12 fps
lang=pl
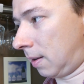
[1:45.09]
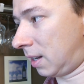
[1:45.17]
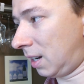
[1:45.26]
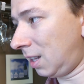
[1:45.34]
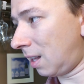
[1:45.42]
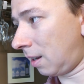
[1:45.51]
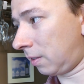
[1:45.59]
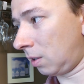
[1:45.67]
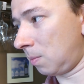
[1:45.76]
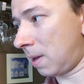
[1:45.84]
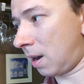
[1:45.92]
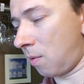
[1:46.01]
Greener jest
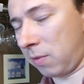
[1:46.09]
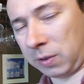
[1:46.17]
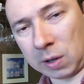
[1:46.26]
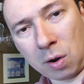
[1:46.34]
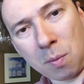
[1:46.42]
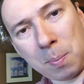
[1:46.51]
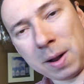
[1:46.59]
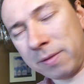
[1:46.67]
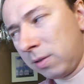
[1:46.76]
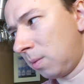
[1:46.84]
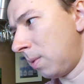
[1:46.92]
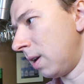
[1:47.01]
odmiarą
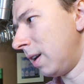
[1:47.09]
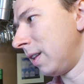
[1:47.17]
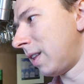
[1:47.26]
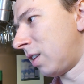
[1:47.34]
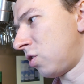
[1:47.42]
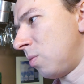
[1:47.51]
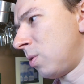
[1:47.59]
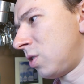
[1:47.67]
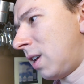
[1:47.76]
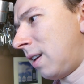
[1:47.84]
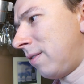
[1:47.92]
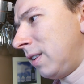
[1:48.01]
wysokoplewną, także
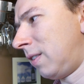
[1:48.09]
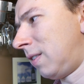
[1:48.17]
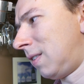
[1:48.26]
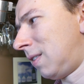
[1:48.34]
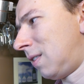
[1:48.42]
można nawet